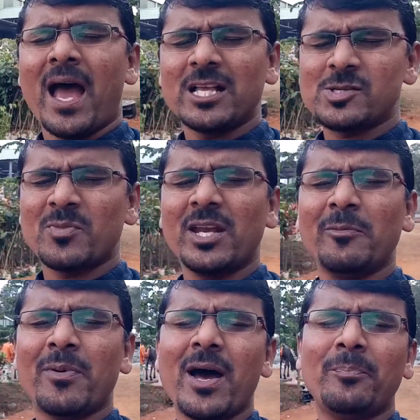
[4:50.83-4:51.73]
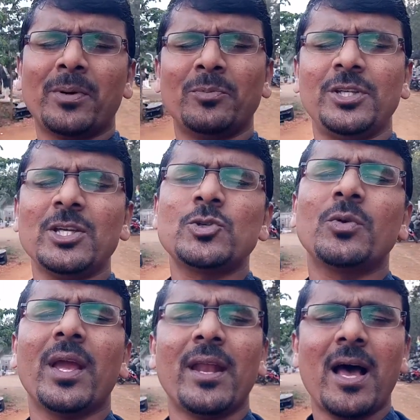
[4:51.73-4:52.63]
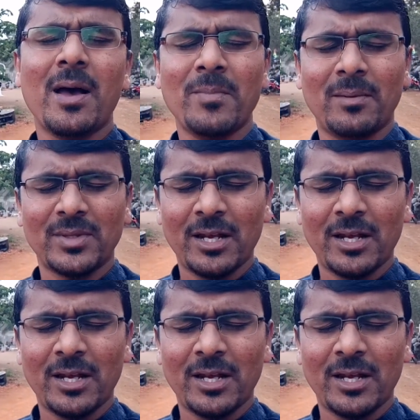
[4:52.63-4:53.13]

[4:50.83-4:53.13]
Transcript: आसमानी बाप प्रभु यीशु के नाम में हम